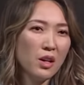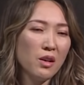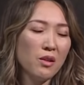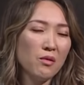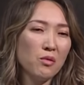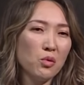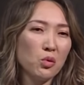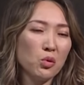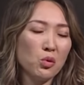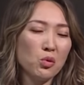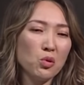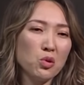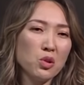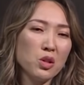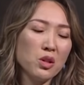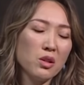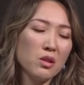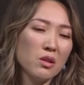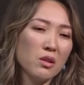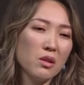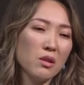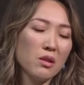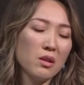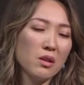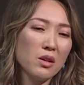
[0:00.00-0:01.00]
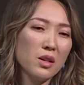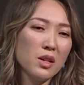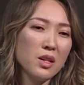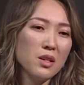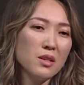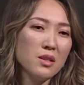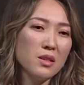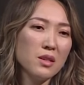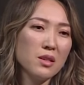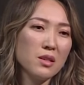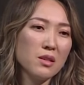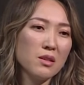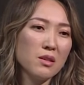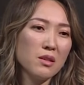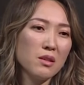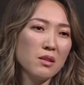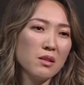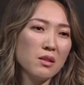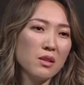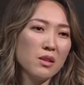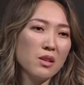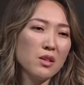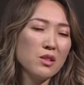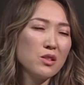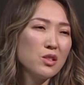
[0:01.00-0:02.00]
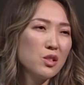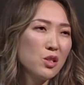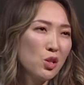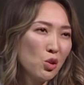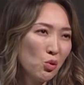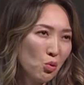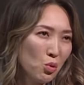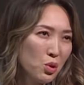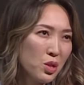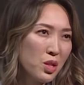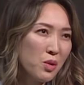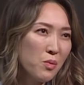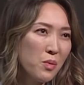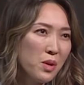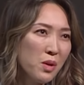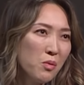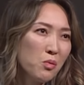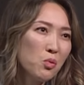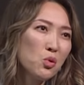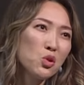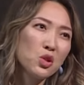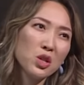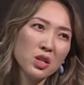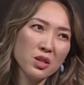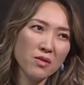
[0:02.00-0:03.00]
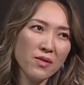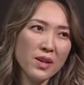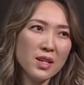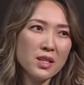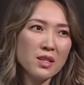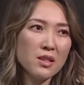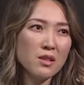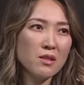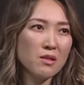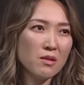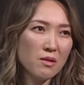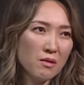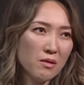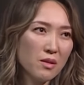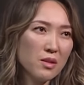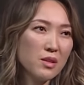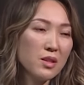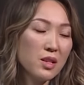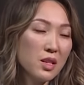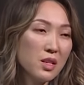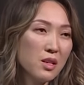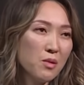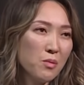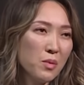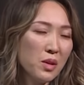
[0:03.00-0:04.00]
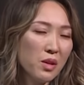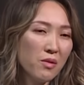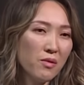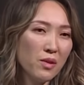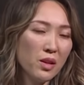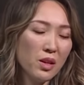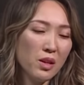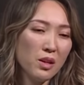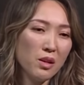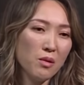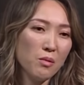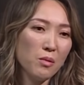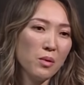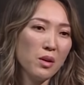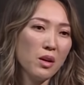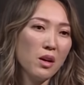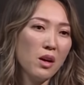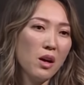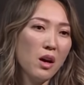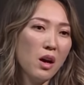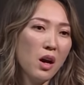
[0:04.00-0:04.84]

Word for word: Вот, то есть э, кризис, э, институт семьи больше связан с этими явлениями.